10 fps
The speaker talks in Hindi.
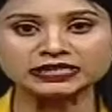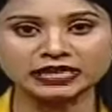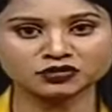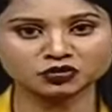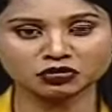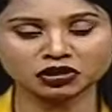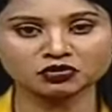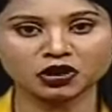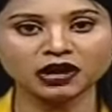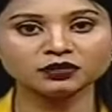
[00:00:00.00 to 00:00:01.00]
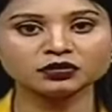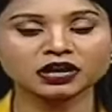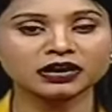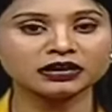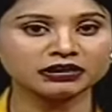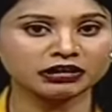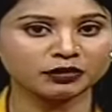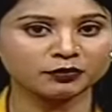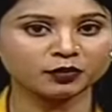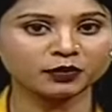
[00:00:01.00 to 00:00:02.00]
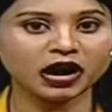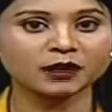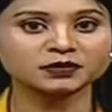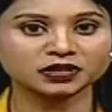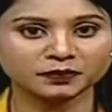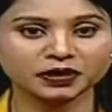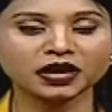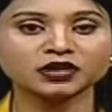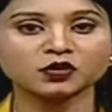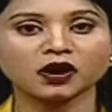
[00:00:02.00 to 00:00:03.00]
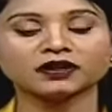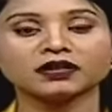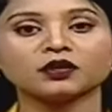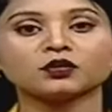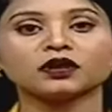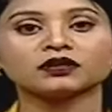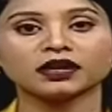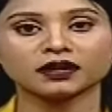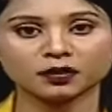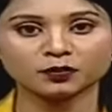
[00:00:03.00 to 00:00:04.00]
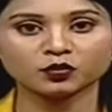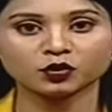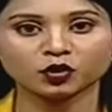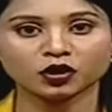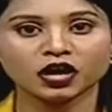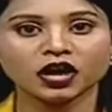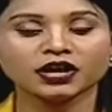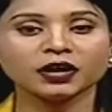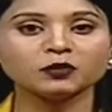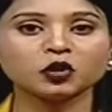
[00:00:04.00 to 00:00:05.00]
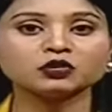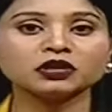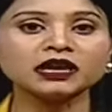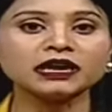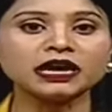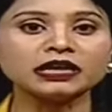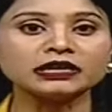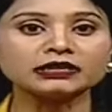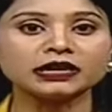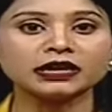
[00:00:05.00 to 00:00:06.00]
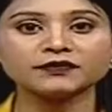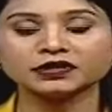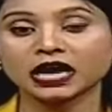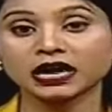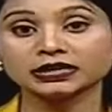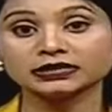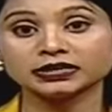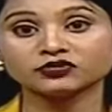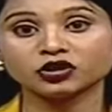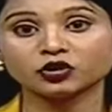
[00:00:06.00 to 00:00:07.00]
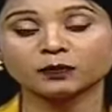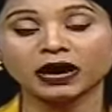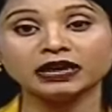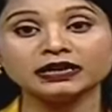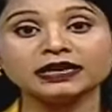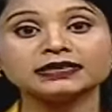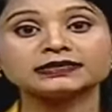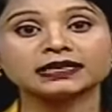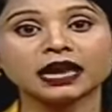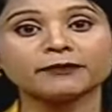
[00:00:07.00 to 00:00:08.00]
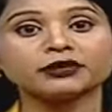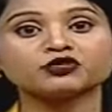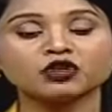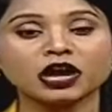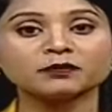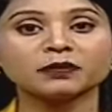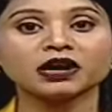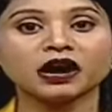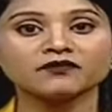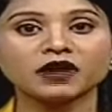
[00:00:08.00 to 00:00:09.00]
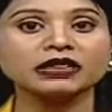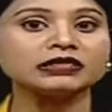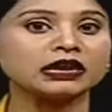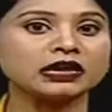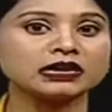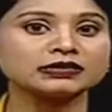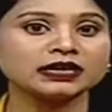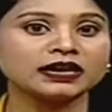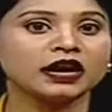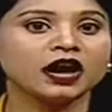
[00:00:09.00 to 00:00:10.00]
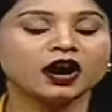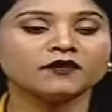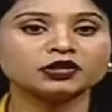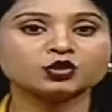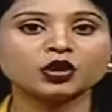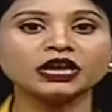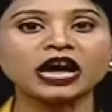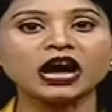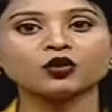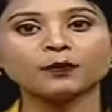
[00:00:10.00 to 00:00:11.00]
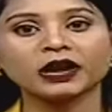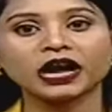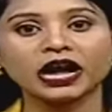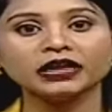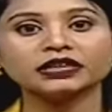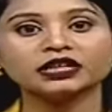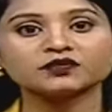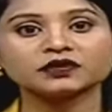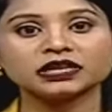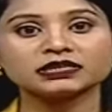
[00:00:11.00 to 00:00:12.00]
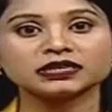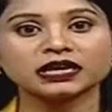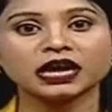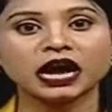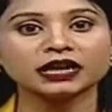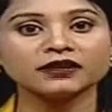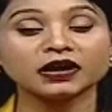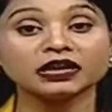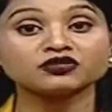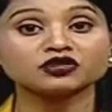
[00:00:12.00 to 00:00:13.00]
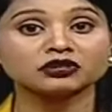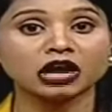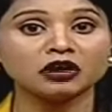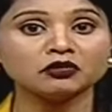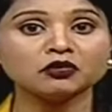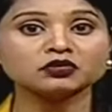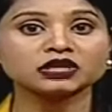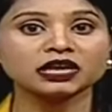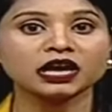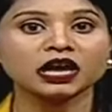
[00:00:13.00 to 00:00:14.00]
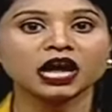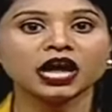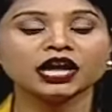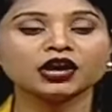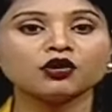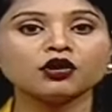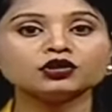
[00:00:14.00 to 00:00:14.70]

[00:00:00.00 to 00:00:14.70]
साथ सोनिया चौहान उत्तराखंड की खबरों में आप सभी का स्वागत है रुक करते हैं खबरों की ओर यमुनोत्री के निर्दलीय विधायक संजय डोभाल ने जिला पंचायत पर अवैध तरीके से वसूली का आरोप लगाया देश विदेश से आने वाले श्रद्धालुओं से इको